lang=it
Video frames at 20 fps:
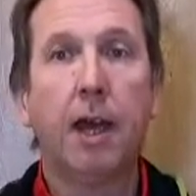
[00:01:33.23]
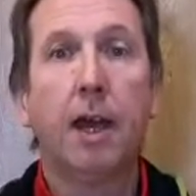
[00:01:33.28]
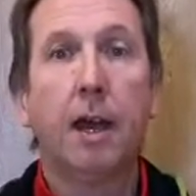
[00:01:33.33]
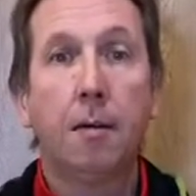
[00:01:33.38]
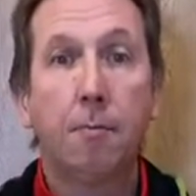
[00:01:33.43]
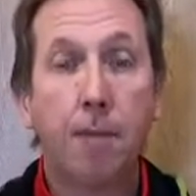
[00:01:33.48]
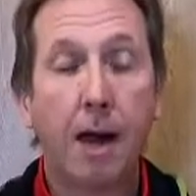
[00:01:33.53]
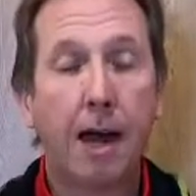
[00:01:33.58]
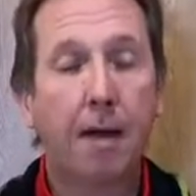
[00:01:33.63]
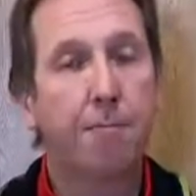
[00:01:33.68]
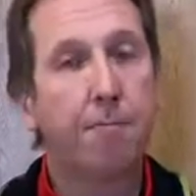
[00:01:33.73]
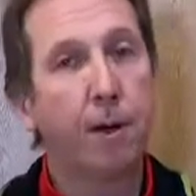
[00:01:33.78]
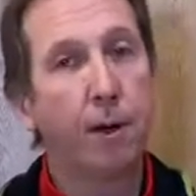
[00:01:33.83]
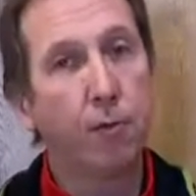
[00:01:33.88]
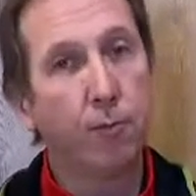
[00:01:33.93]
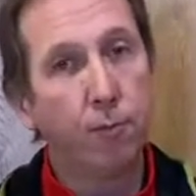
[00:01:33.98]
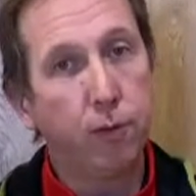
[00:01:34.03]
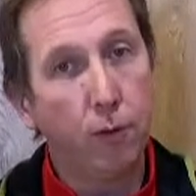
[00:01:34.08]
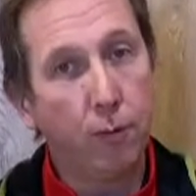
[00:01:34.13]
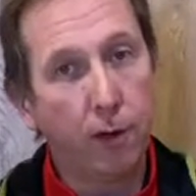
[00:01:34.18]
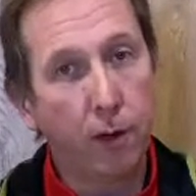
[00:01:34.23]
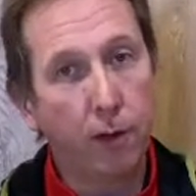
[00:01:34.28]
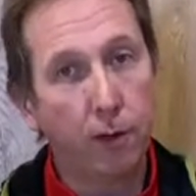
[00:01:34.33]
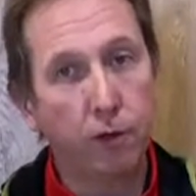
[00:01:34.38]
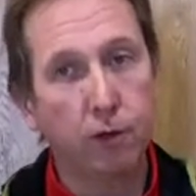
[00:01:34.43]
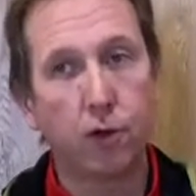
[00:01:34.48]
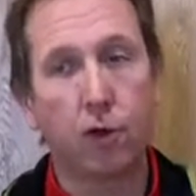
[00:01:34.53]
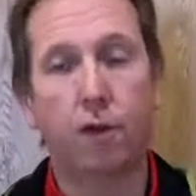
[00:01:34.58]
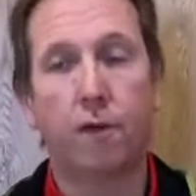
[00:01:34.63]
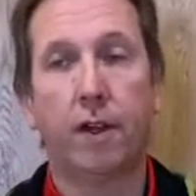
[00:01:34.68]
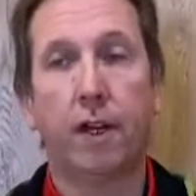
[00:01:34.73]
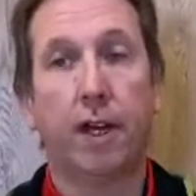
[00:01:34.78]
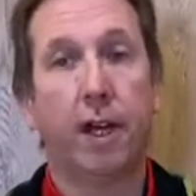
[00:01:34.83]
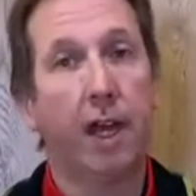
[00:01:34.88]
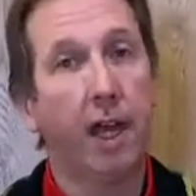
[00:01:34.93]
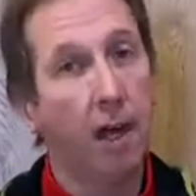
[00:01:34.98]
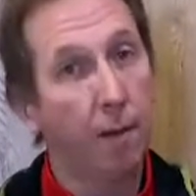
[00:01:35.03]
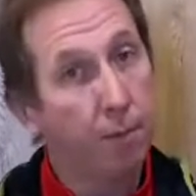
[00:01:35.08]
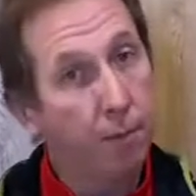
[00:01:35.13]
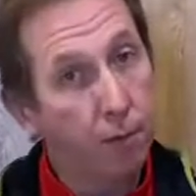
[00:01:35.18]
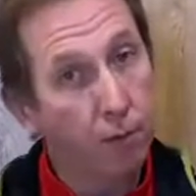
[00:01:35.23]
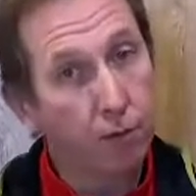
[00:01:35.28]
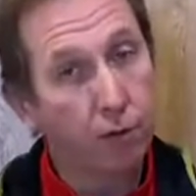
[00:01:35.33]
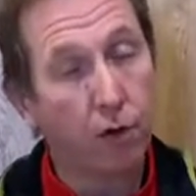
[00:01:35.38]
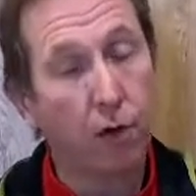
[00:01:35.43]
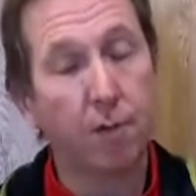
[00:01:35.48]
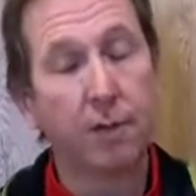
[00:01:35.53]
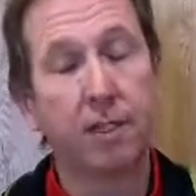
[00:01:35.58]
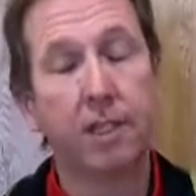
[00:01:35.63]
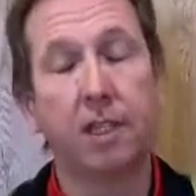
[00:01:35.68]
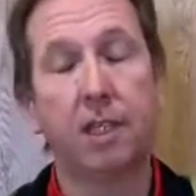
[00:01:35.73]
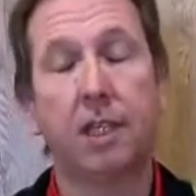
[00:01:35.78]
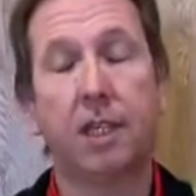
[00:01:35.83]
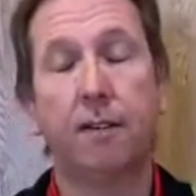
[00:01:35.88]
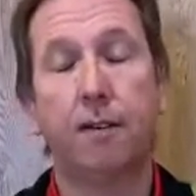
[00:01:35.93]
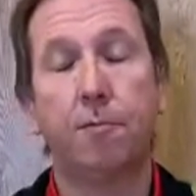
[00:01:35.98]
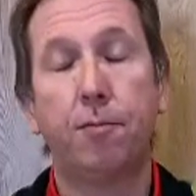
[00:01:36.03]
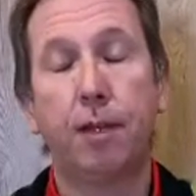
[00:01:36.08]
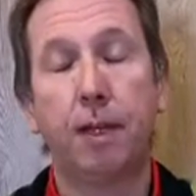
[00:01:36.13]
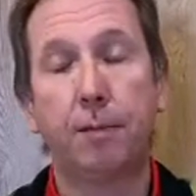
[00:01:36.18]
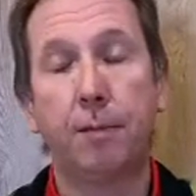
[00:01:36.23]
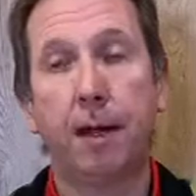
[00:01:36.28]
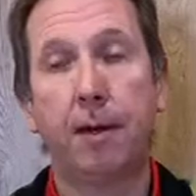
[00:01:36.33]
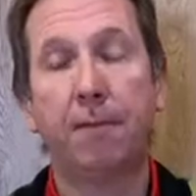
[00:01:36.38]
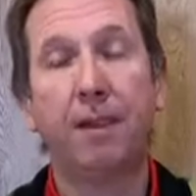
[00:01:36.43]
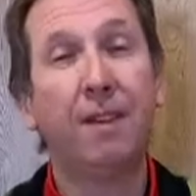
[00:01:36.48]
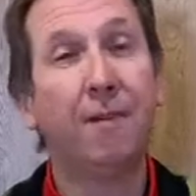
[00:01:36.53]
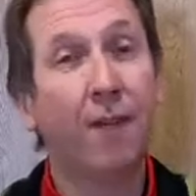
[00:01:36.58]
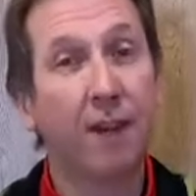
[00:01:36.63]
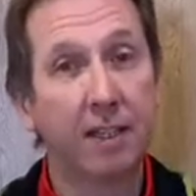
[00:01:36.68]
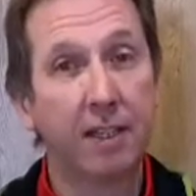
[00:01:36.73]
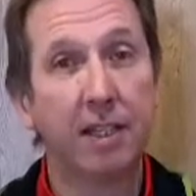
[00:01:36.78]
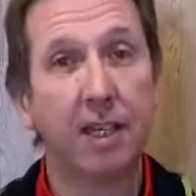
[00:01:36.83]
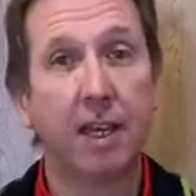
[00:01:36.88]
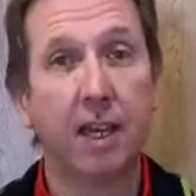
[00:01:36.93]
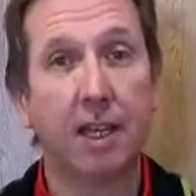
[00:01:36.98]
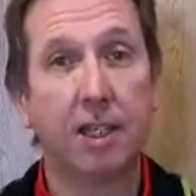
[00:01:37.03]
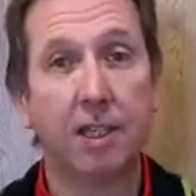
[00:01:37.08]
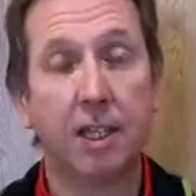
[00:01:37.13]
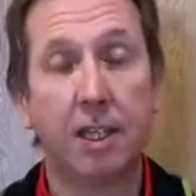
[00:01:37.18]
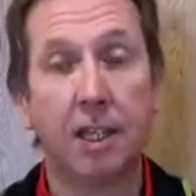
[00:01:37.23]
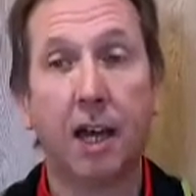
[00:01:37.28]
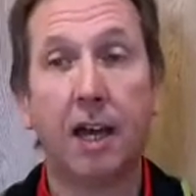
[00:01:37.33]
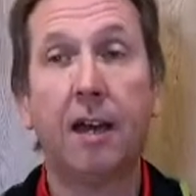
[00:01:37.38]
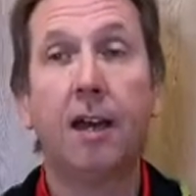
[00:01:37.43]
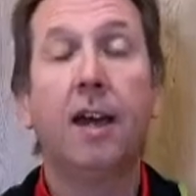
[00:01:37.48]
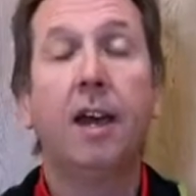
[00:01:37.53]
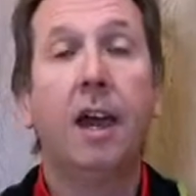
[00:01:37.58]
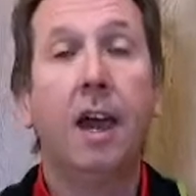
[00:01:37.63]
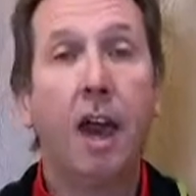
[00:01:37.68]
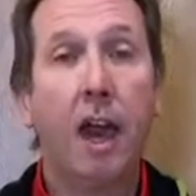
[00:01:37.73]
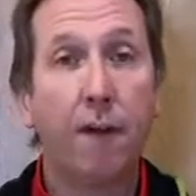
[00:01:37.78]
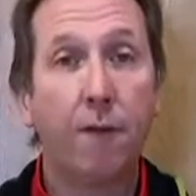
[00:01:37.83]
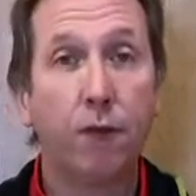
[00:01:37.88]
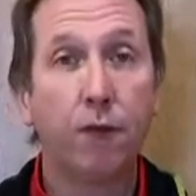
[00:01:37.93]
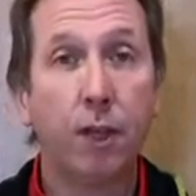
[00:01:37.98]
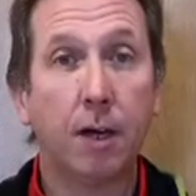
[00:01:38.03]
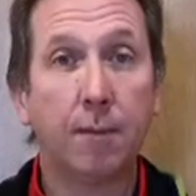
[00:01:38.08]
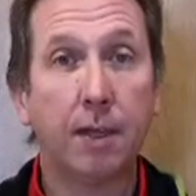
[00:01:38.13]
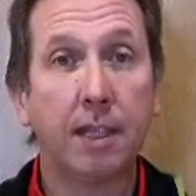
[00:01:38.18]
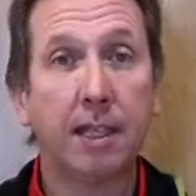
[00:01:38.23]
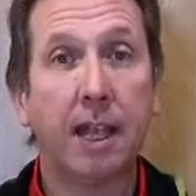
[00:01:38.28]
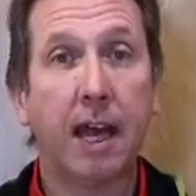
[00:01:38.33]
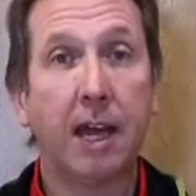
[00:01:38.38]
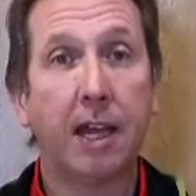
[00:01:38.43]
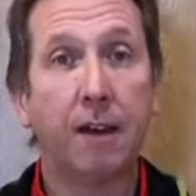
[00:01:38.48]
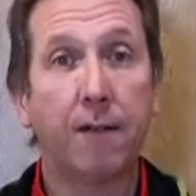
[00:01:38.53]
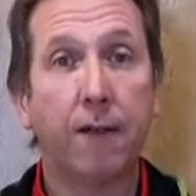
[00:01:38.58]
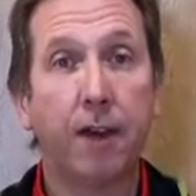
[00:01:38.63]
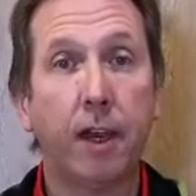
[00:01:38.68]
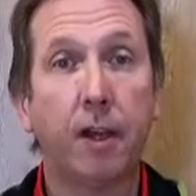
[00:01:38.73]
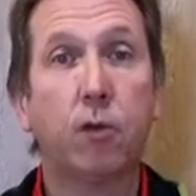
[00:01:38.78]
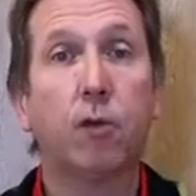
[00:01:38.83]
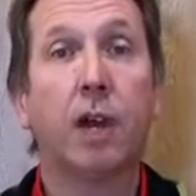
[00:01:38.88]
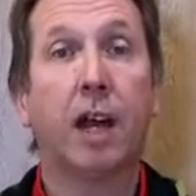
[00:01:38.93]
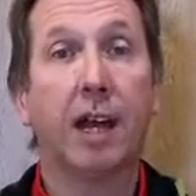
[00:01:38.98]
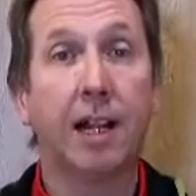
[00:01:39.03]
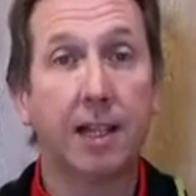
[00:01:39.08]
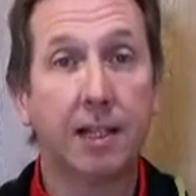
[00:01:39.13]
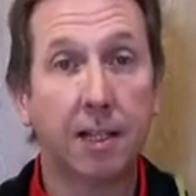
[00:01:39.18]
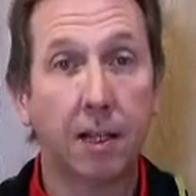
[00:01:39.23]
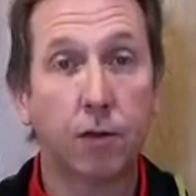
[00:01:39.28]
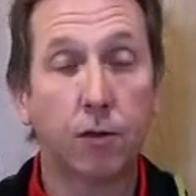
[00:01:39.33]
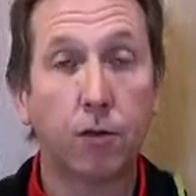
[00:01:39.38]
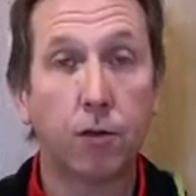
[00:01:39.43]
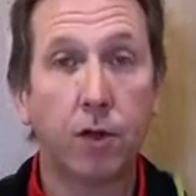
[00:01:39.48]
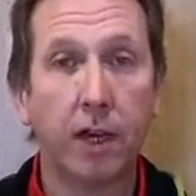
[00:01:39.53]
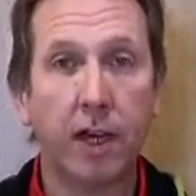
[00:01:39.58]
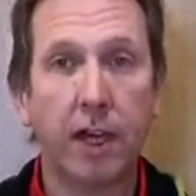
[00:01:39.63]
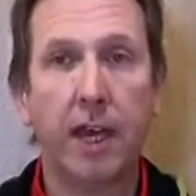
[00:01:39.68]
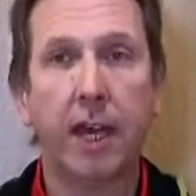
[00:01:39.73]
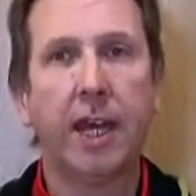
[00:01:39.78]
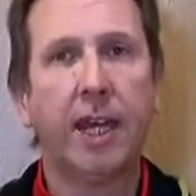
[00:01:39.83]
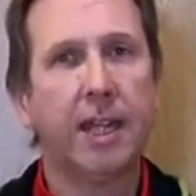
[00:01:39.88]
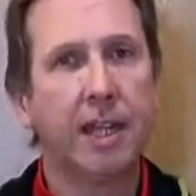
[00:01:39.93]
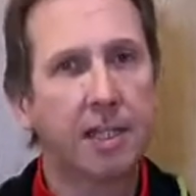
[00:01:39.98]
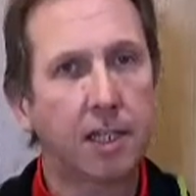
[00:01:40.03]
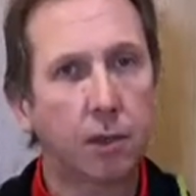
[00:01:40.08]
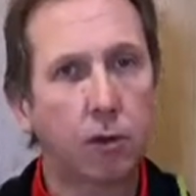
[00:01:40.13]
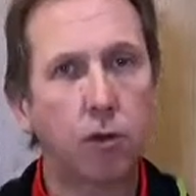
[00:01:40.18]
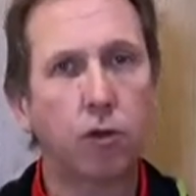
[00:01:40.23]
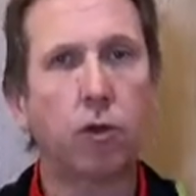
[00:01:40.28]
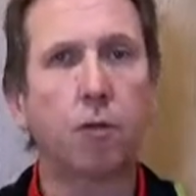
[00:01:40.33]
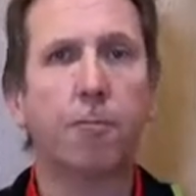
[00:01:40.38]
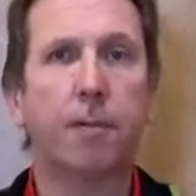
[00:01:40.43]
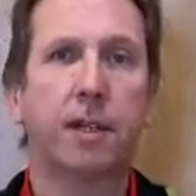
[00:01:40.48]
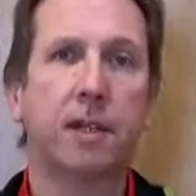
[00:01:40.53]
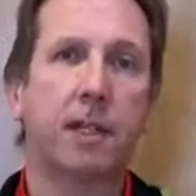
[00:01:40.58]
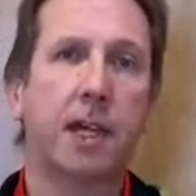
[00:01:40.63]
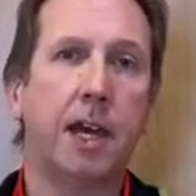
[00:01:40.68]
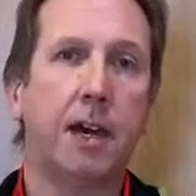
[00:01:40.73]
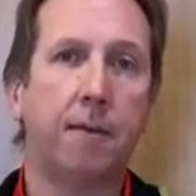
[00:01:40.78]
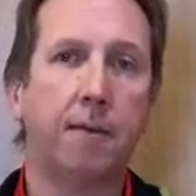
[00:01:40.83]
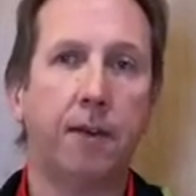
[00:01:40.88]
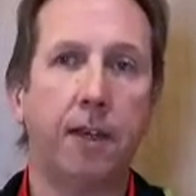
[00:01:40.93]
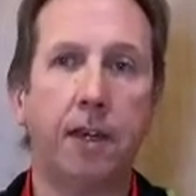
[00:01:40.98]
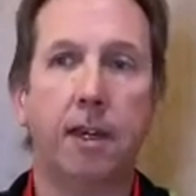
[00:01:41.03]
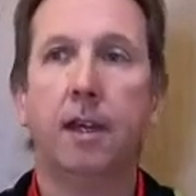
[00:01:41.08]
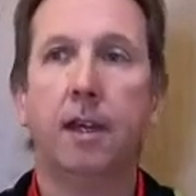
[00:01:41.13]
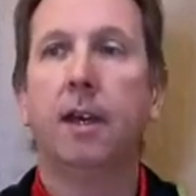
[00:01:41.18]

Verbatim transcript: Ma per un pubblico giovane e appunto come si diceva prima in fase di crescita è fondamentale avere una calzatura che innanzitutto preservi